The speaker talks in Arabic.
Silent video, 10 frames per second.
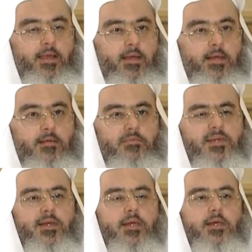نعم.
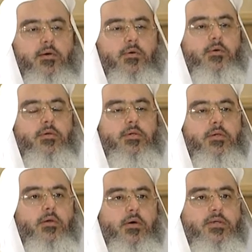مثلا يقولون
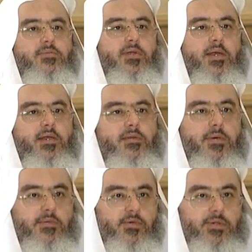لغز مثلث
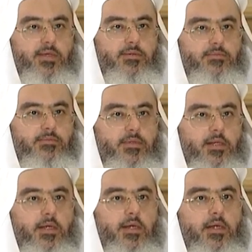برمودا
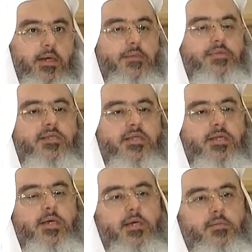لم
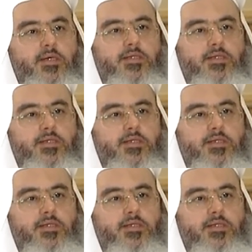تستطع الأقمار